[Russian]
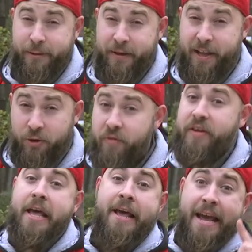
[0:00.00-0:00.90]

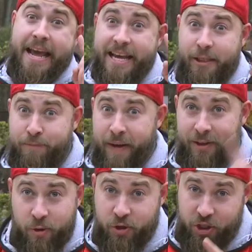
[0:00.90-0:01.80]
изготовить из
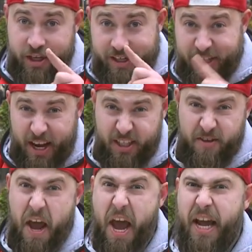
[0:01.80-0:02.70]
подручных
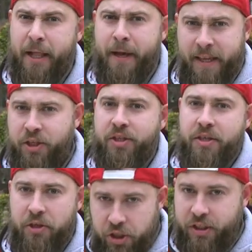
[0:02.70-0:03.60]
средств
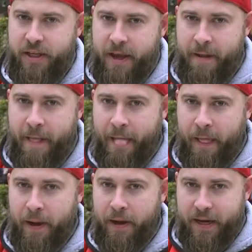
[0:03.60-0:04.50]
экологически чистые,
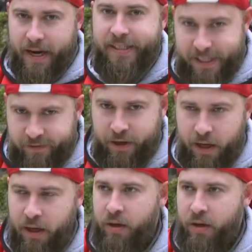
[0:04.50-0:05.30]
красивые,